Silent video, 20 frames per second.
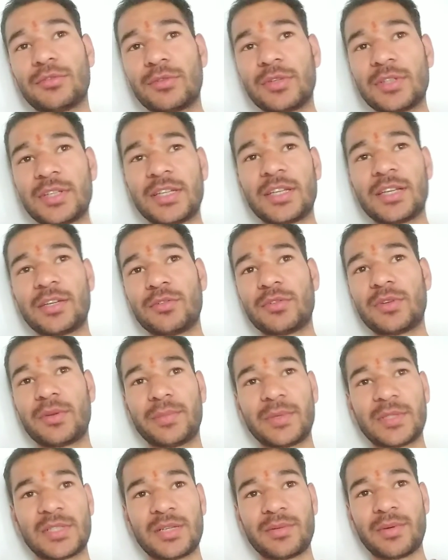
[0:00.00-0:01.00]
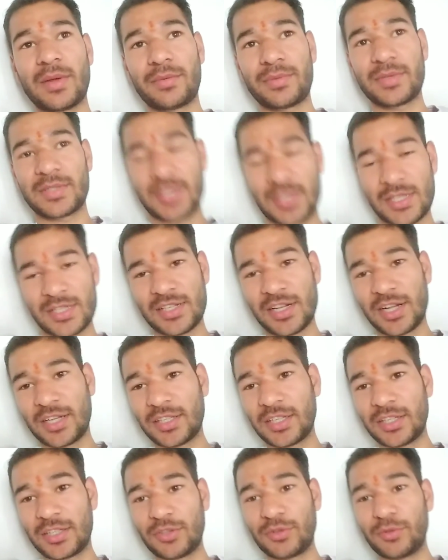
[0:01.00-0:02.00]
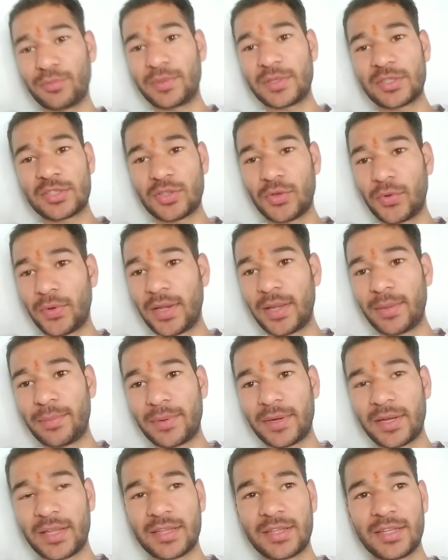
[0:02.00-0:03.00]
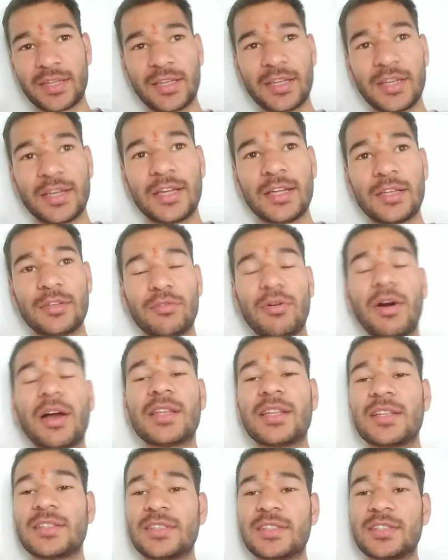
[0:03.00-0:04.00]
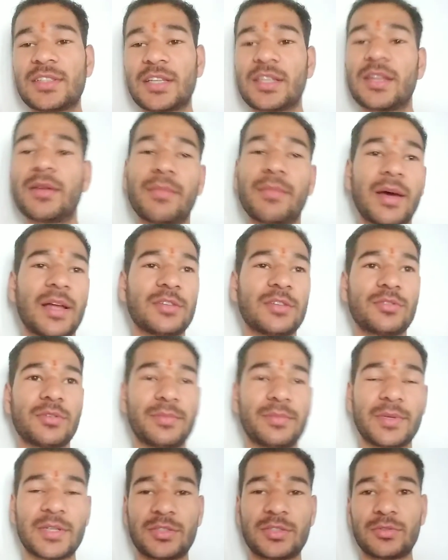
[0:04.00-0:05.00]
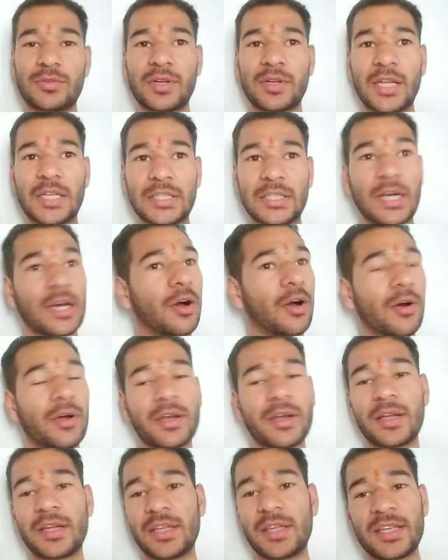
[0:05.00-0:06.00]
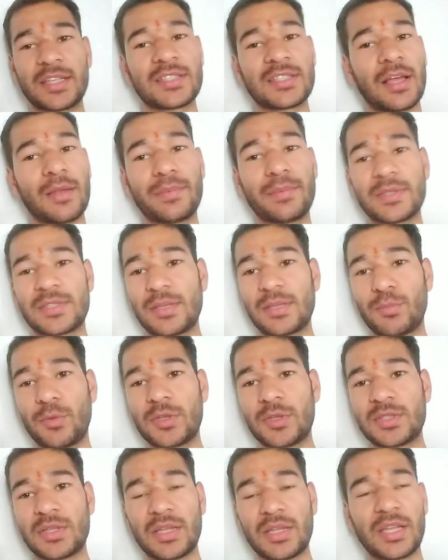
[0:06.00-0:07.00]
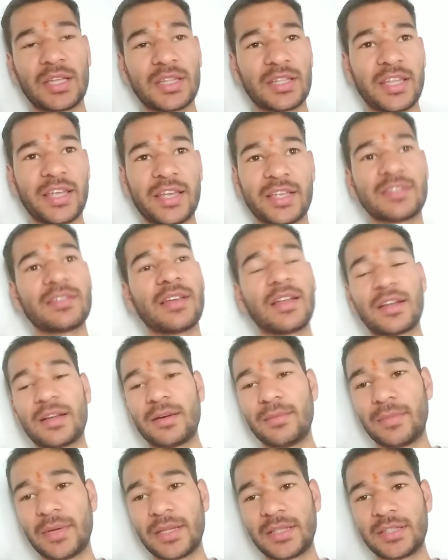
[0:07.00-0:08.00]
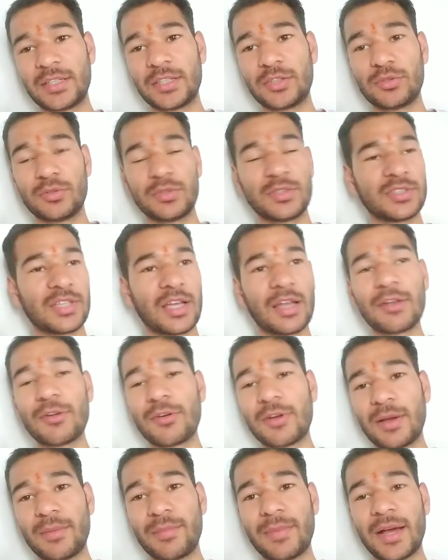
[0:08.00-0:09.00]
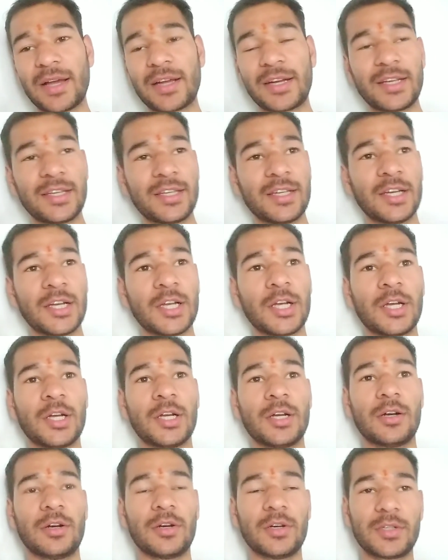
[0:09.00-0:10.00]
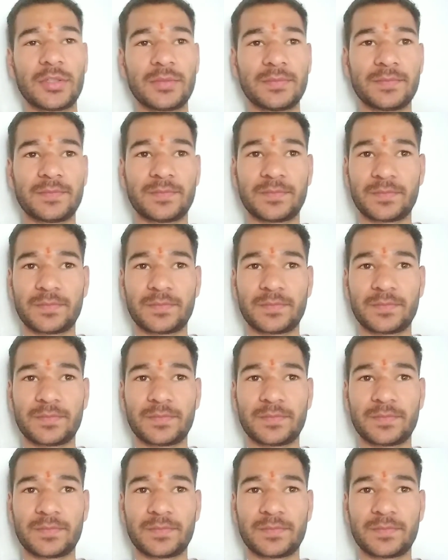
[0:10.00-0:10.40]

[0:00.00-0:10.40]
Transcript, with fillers: तोड़ दी क्योंकि पिछली बार फसल ज़्यादा थी ऊपर से वो ले पड़े थे तो आधा से ज़्यादा माल जो है वेस्ट हो गया था और एक साल फसल बहुत ज़्यादा आती है एक साल कम आती है तो इस साल वो कम आ गई और